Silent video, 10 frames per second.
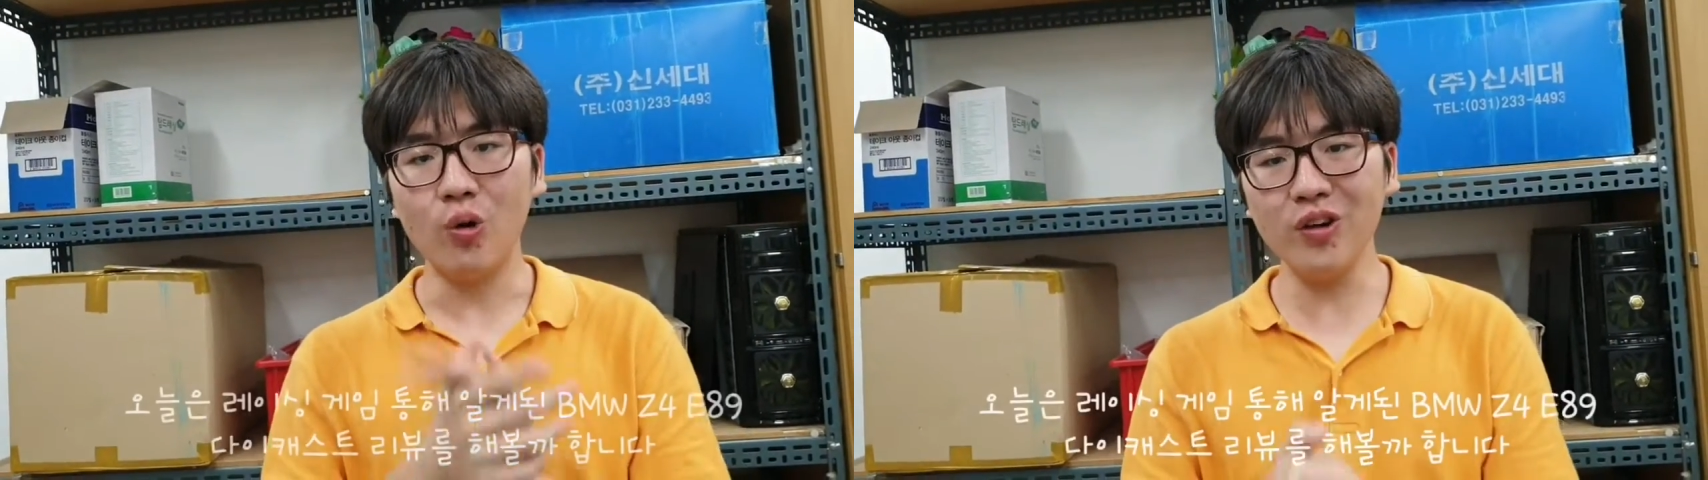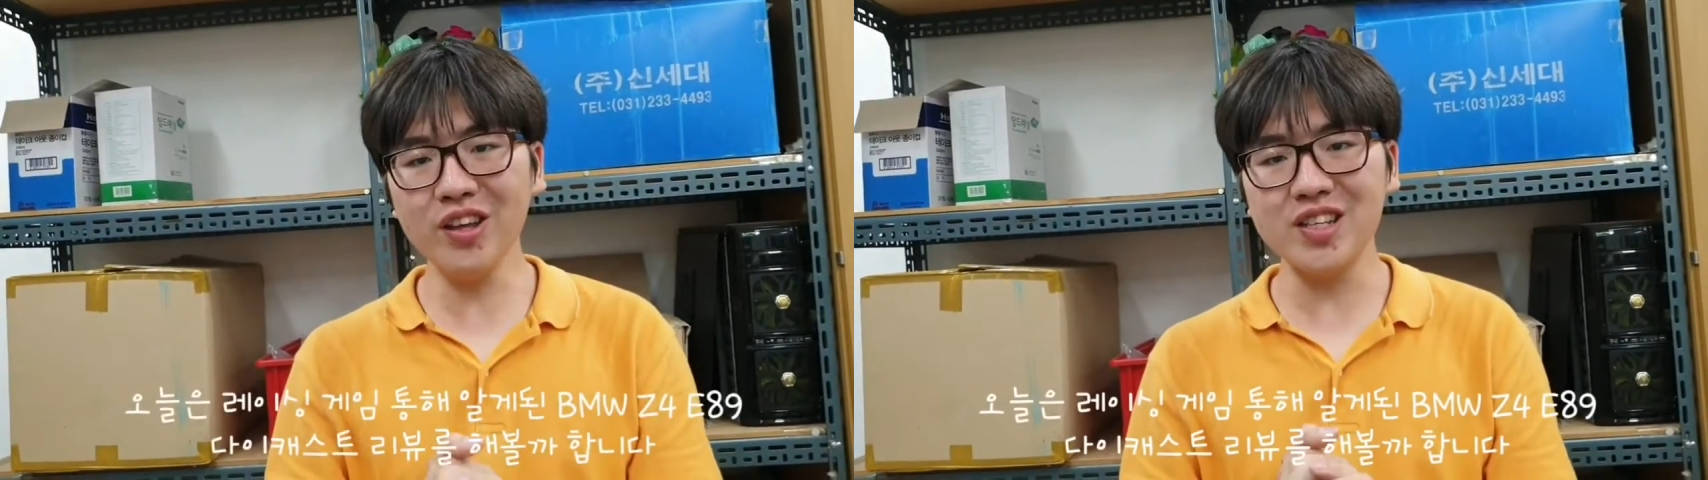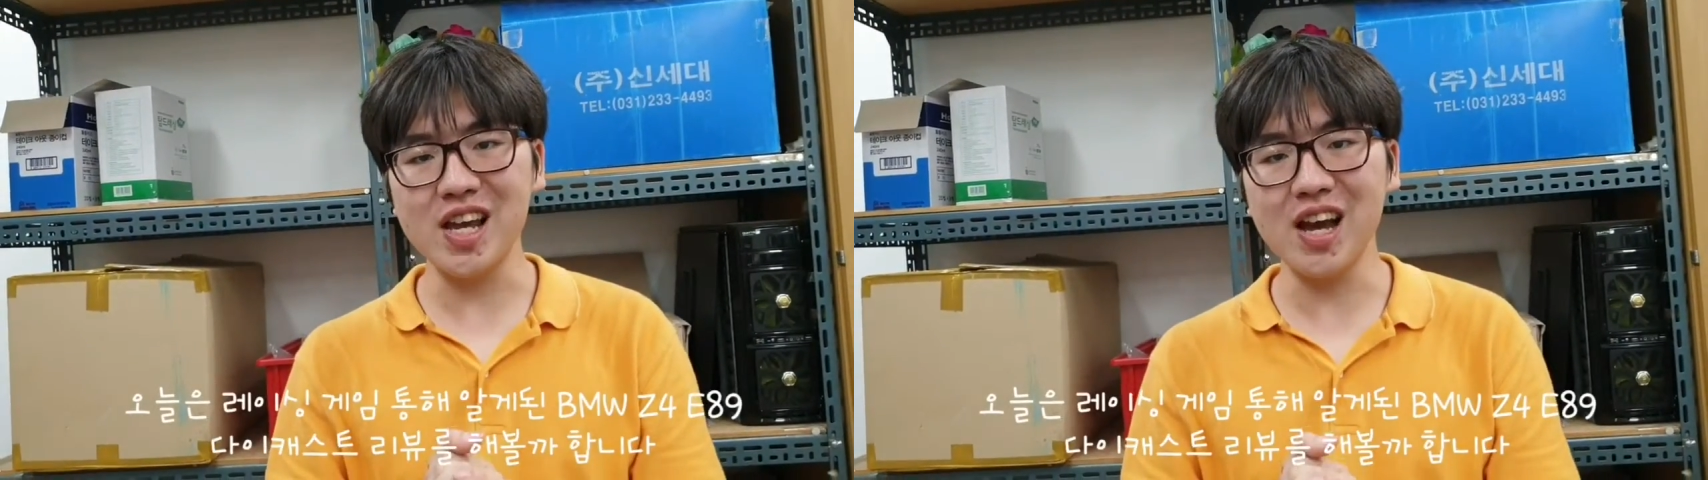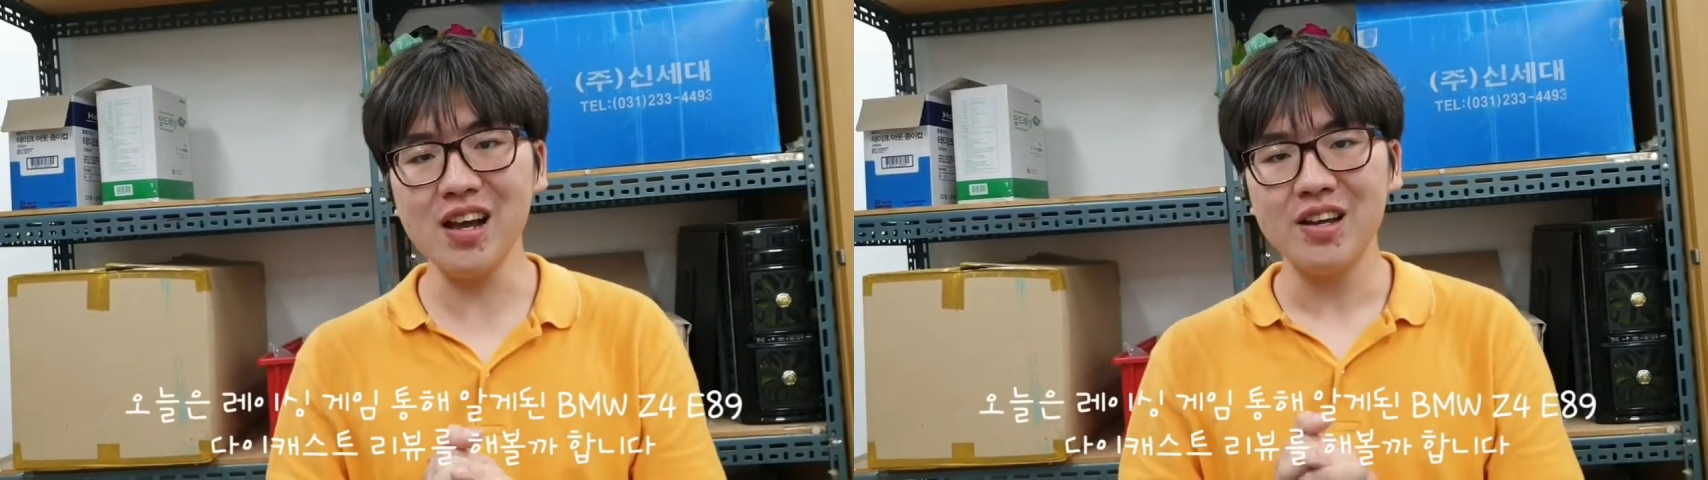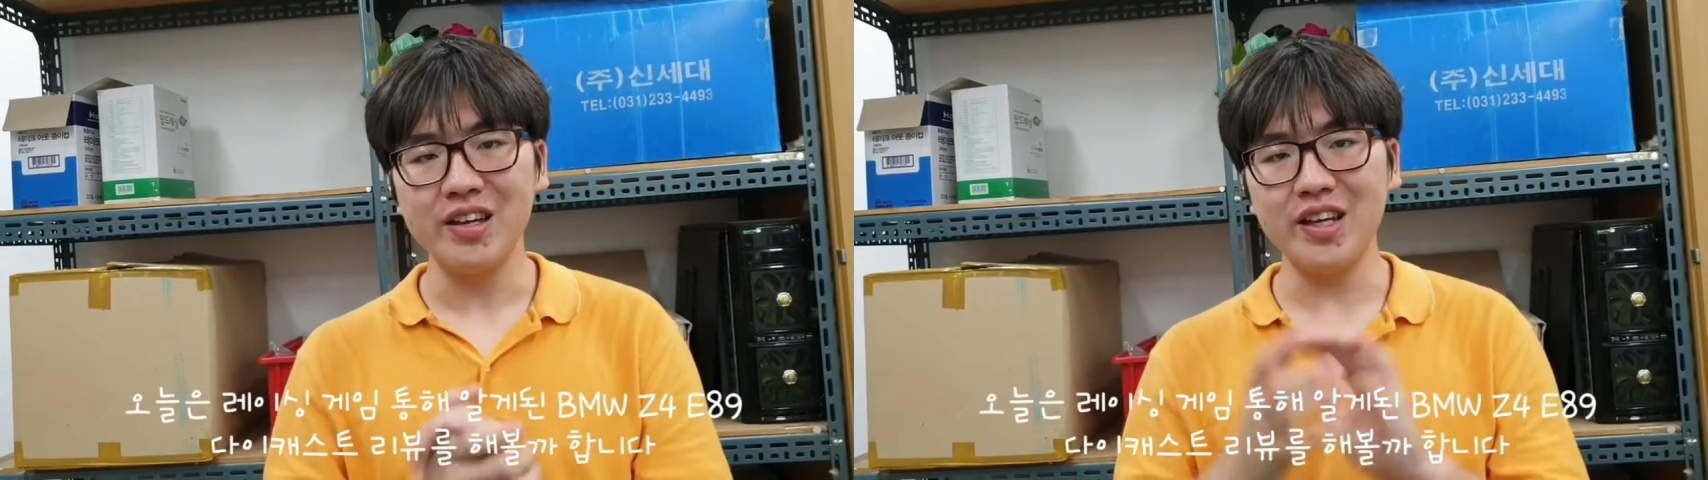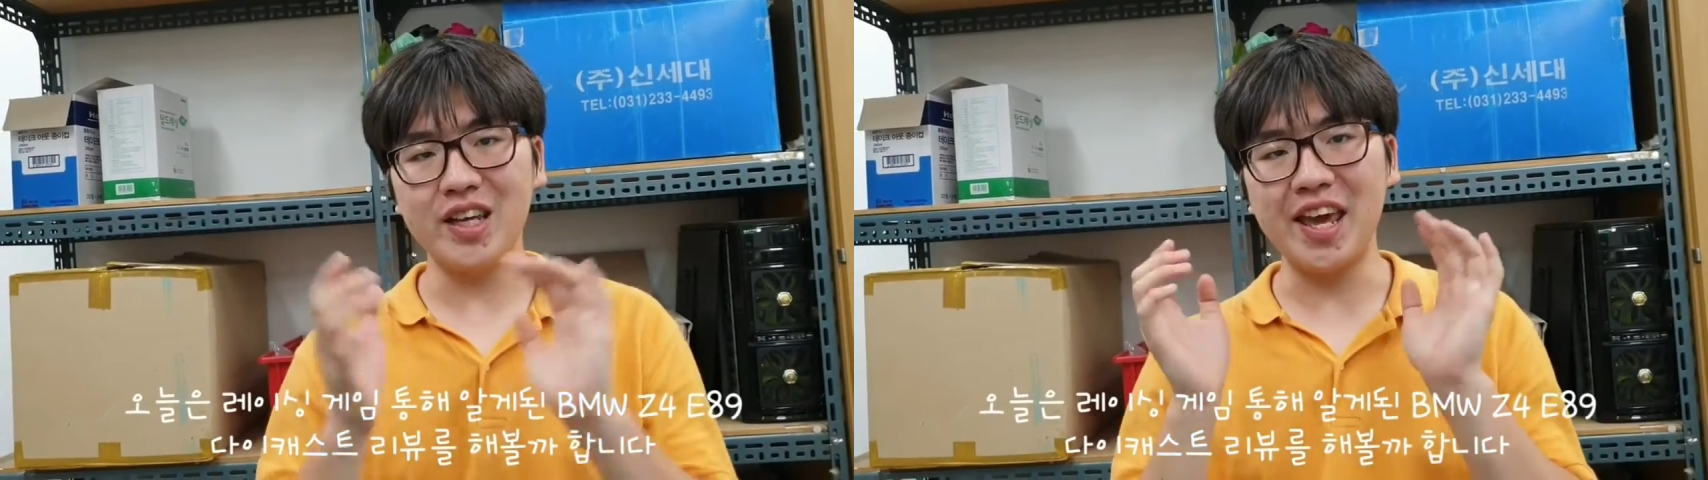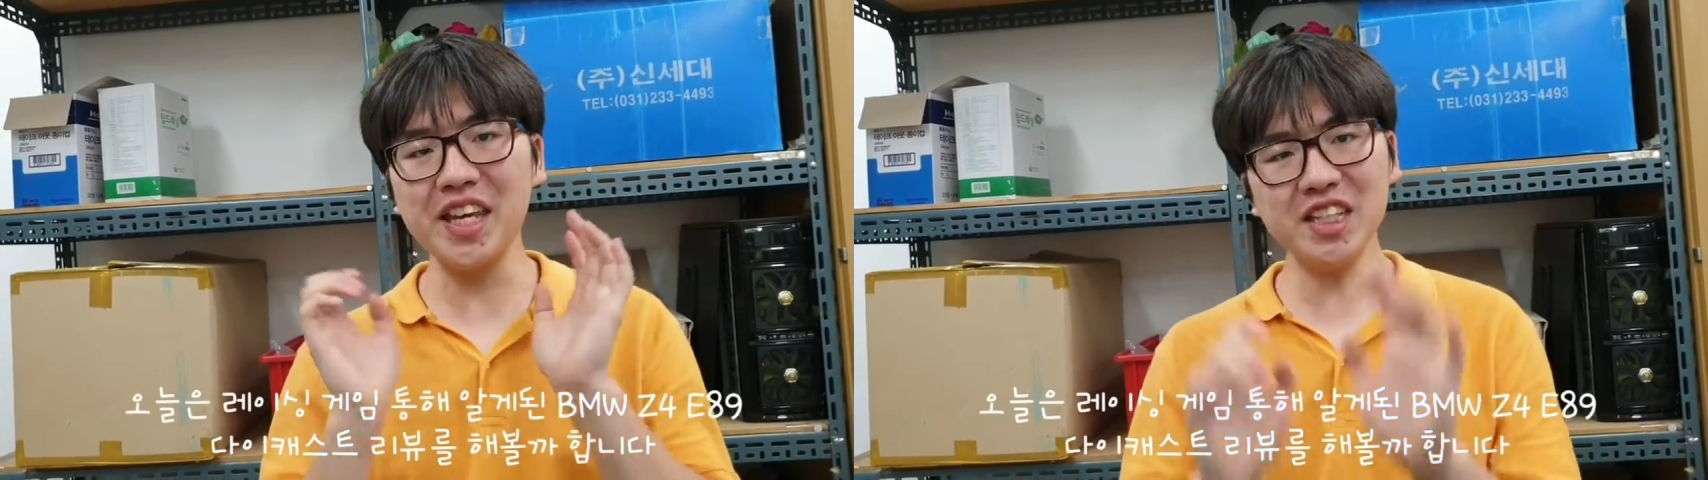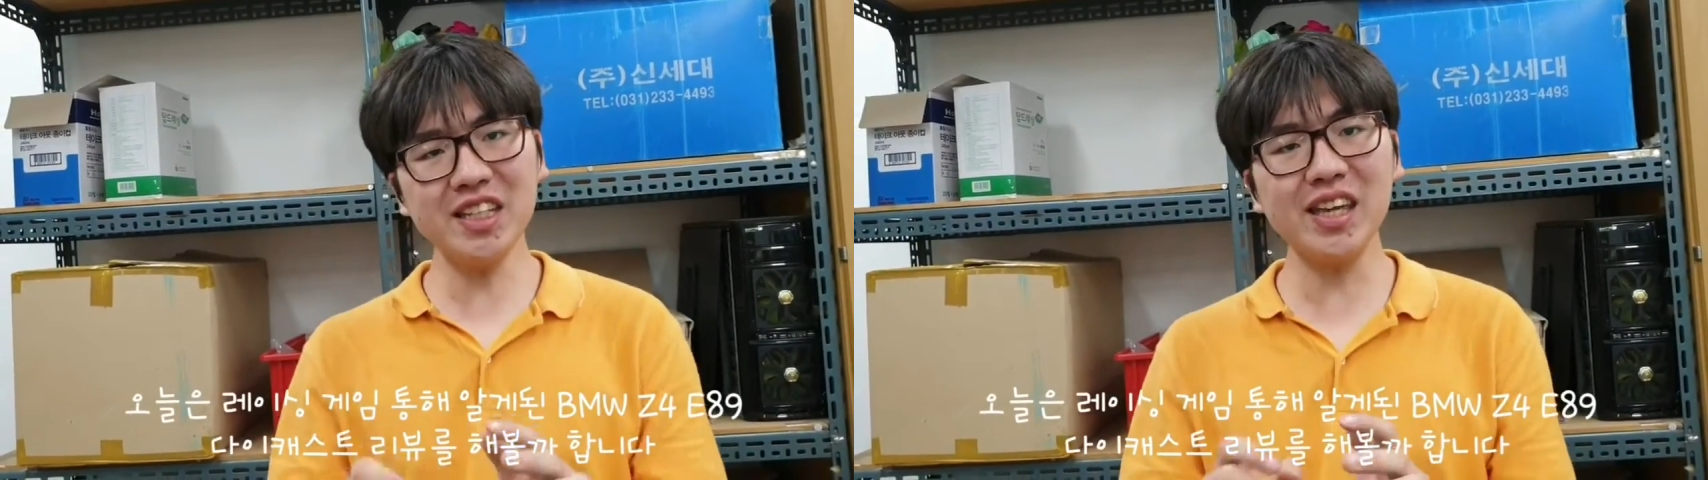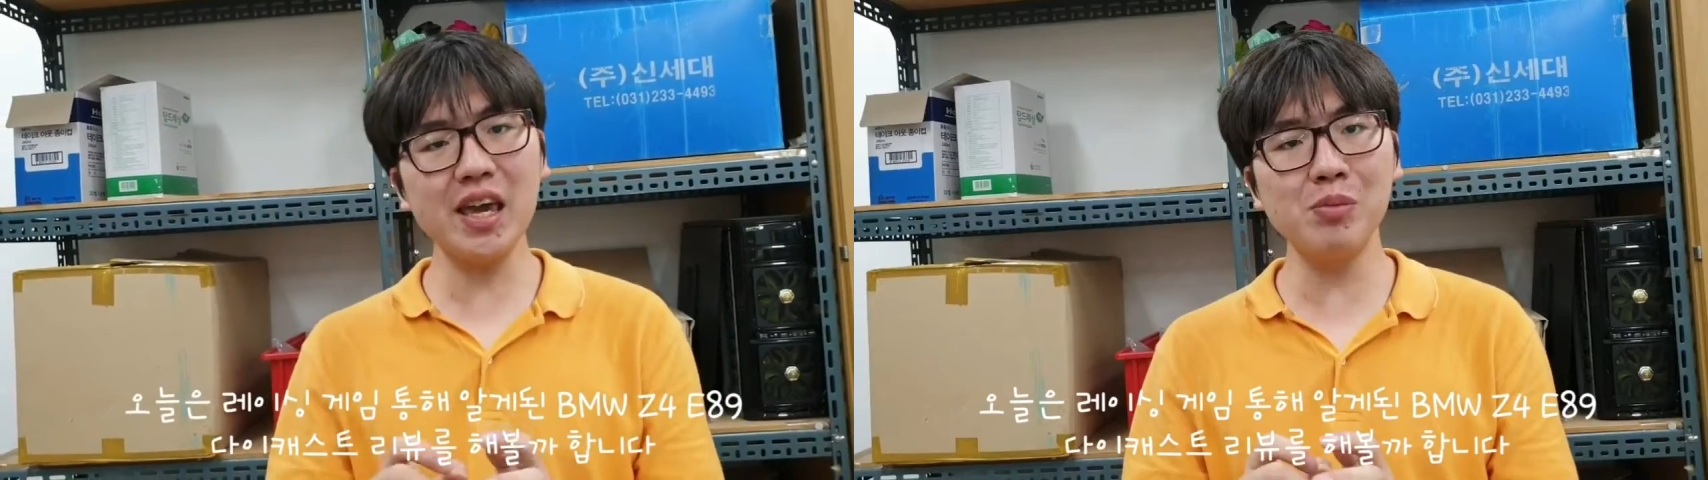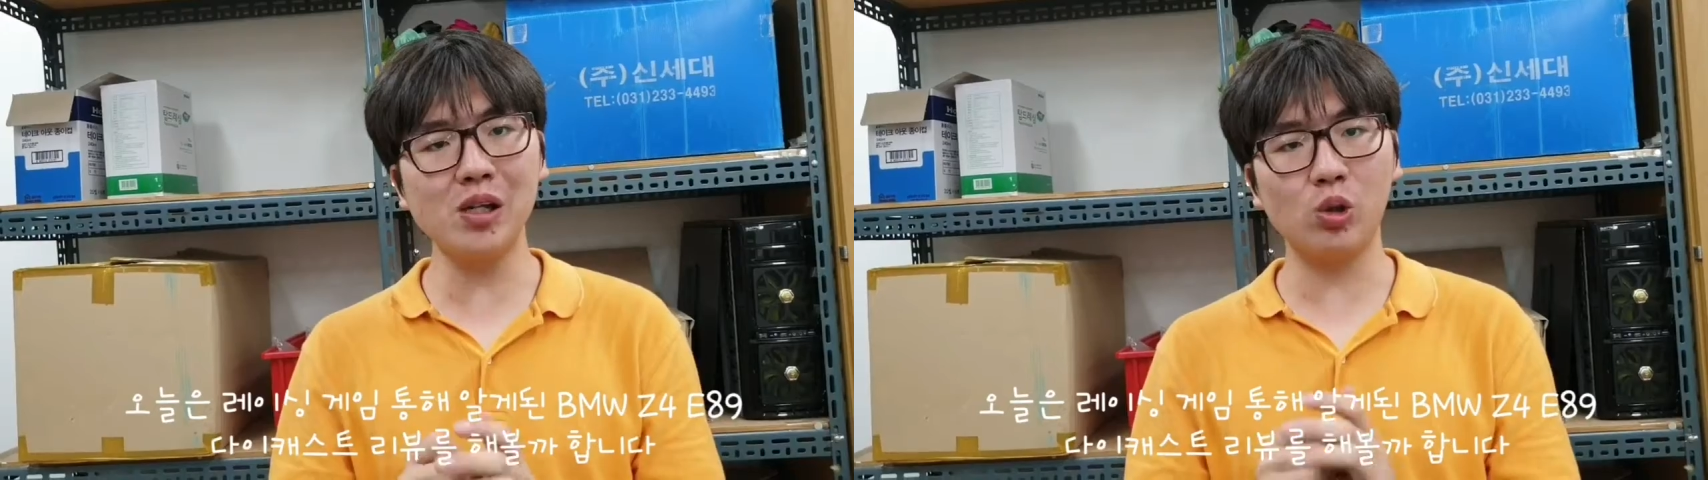오늘은 제가 이 레이싱
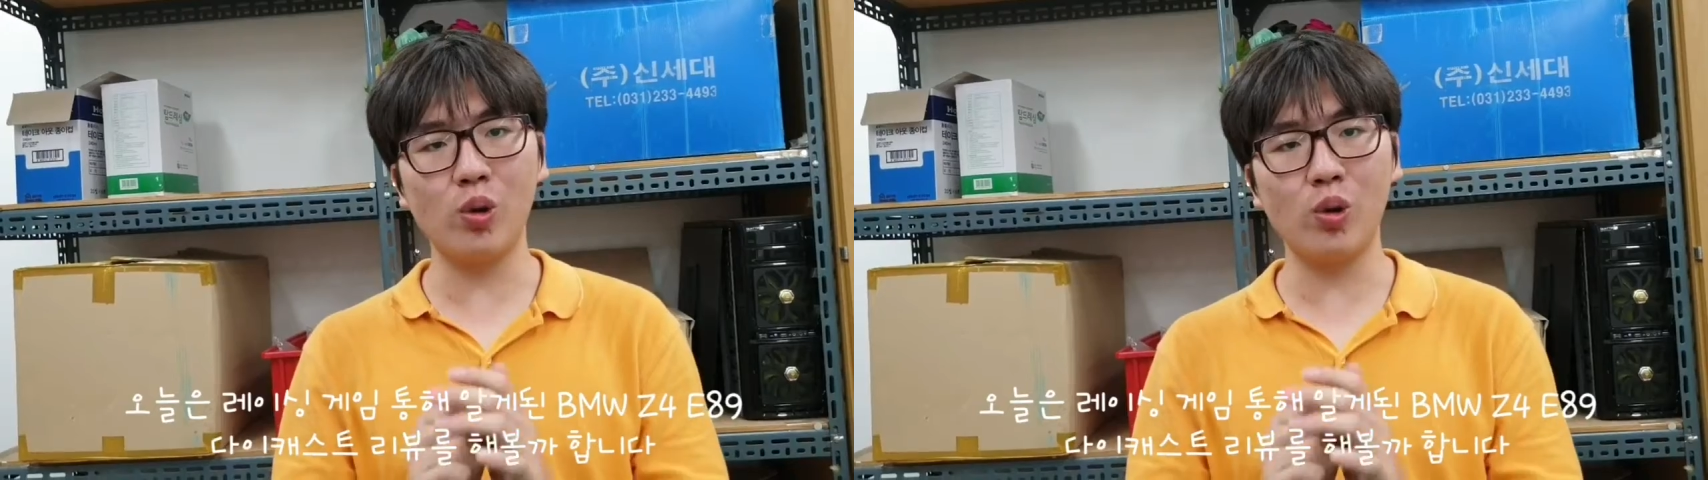게임을